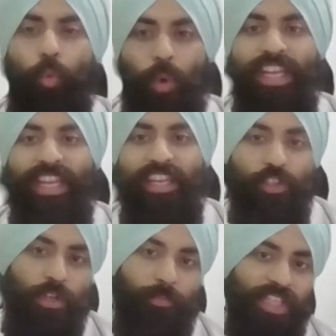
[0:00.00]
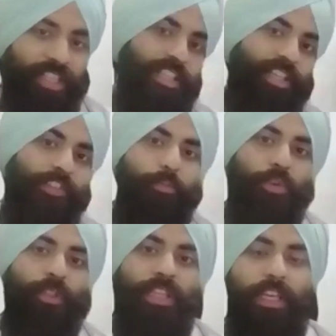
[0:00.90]
वन ईयर जो हम टेटेटिवली
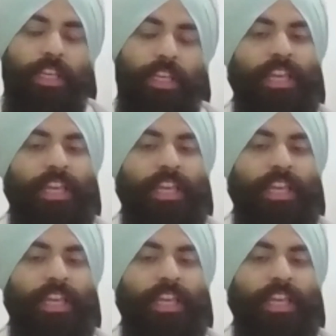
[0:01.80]
बोलते हैं